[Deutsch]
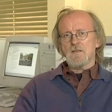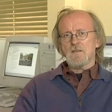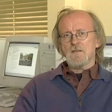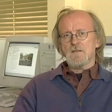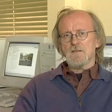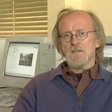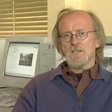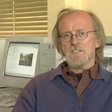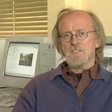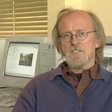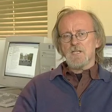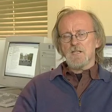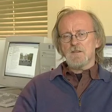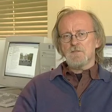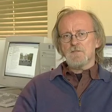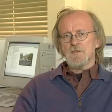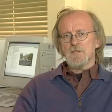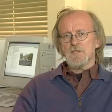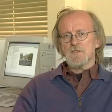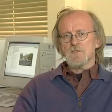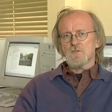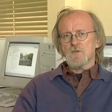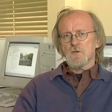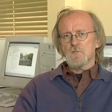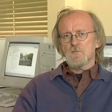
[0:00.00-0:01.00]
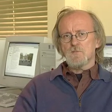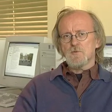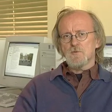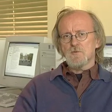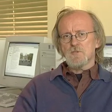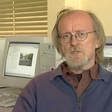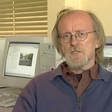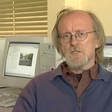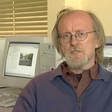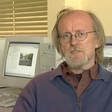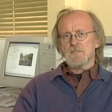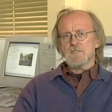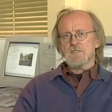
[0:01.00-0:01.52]
Der Stellenwert des
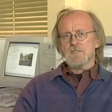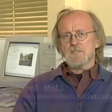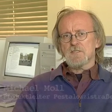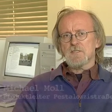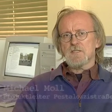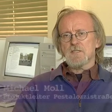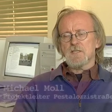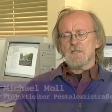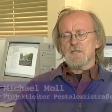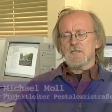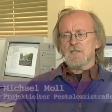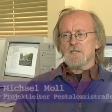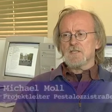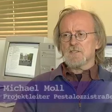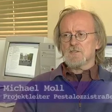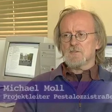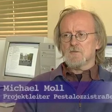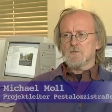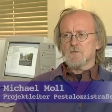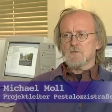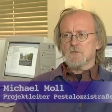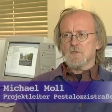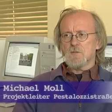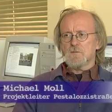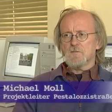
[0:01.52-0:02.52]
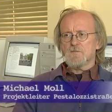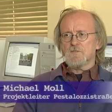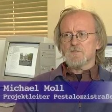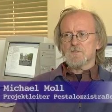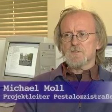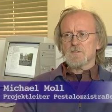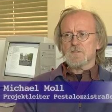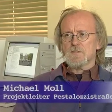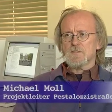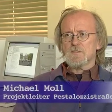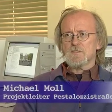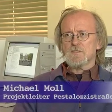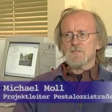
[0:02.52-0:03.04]
Computers in der
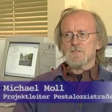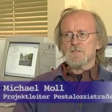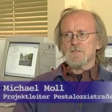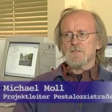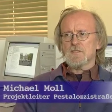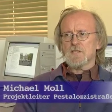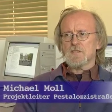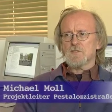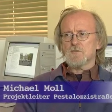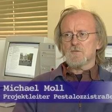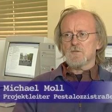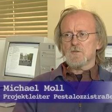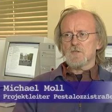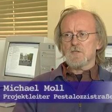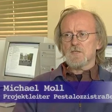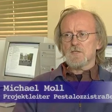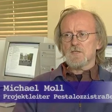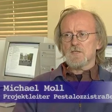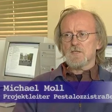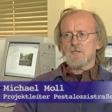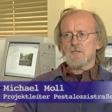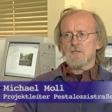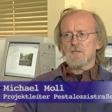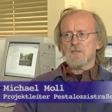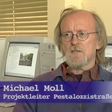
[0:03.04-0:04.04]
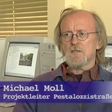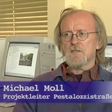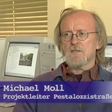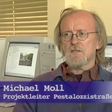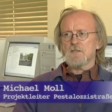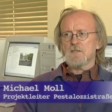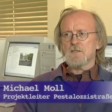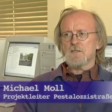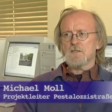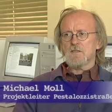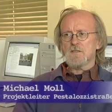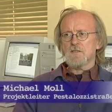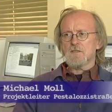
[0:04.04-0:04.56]
Zukunft ist natürlich, äh,
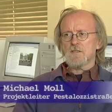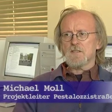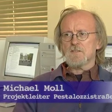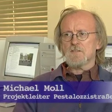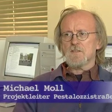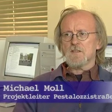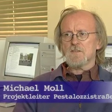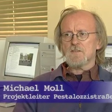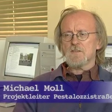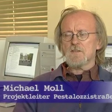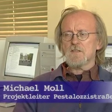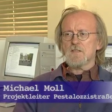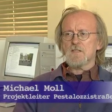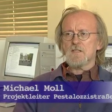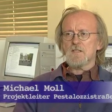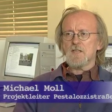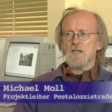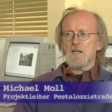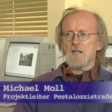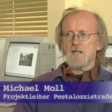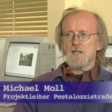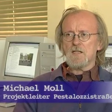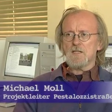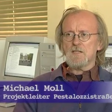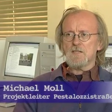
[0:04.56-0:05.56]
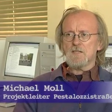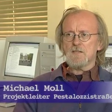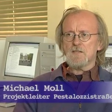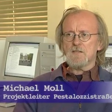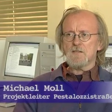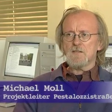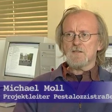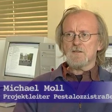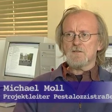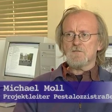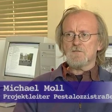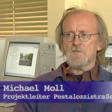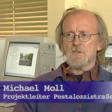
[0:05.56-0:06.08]
dass er sich in allen
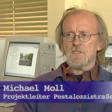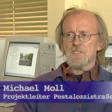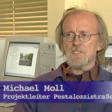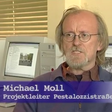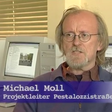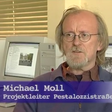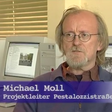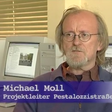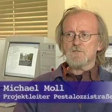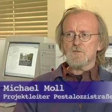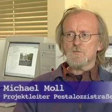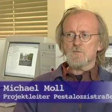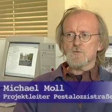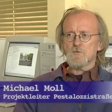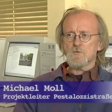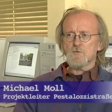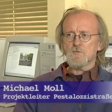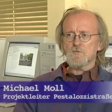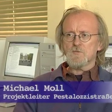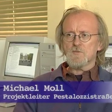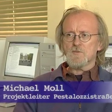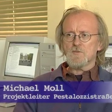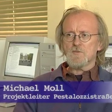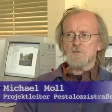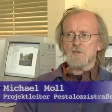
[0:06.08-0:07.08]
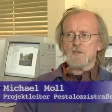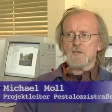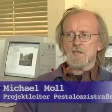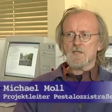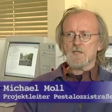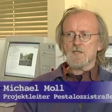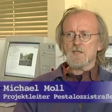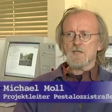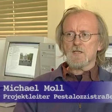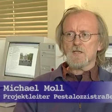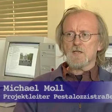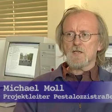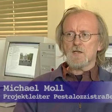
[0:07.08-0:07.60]
Wirtschafts- und
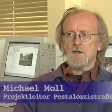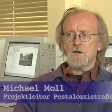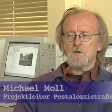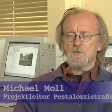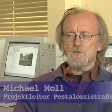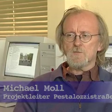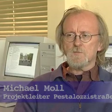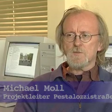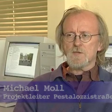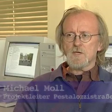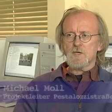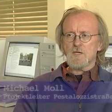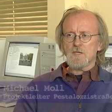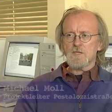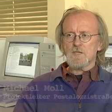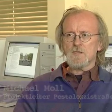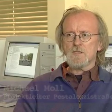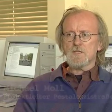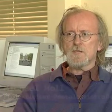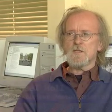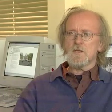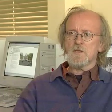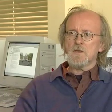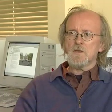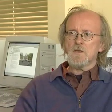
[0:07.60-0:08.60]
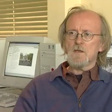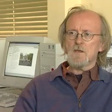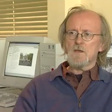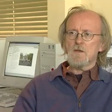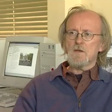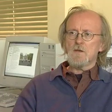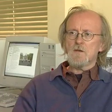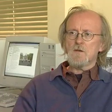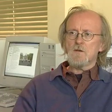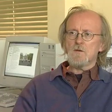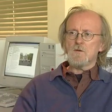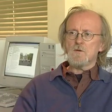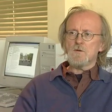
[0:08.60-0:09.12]
Berufszweigen ausbreitet.
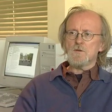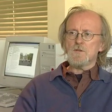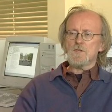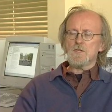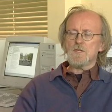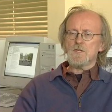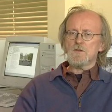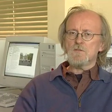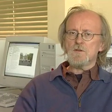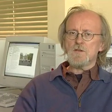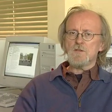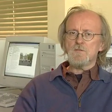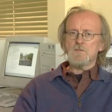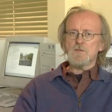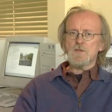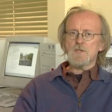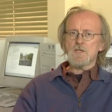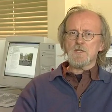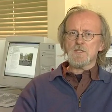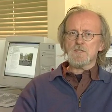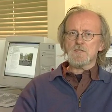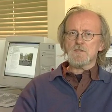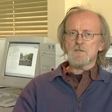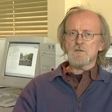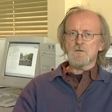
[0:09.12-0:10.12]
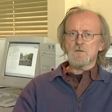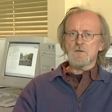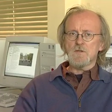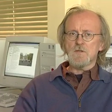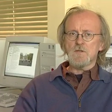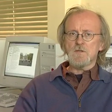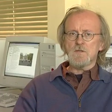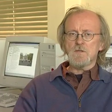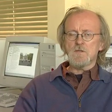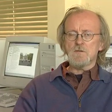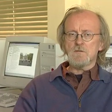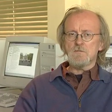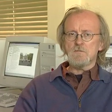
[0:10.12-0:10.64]
Und die
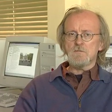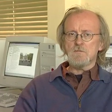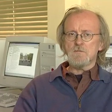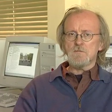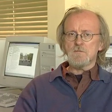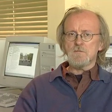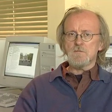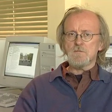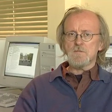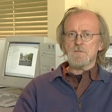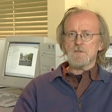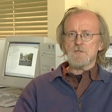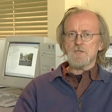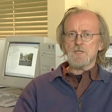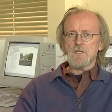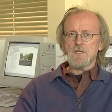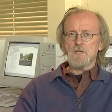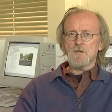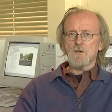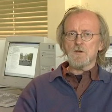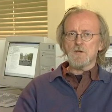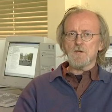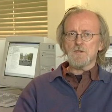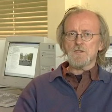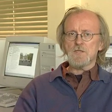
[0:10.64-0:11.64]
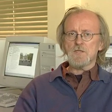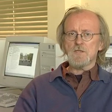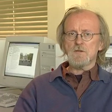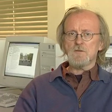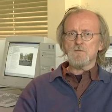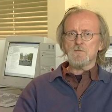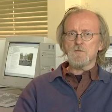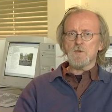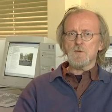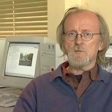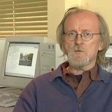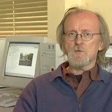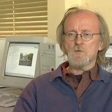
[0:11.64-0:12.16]
Qualifikationen, die heute
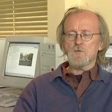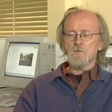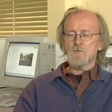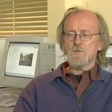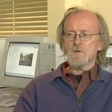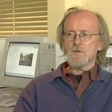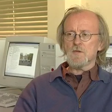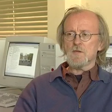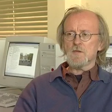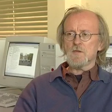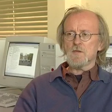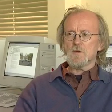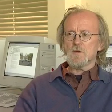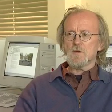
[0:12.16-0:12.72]
für Berufe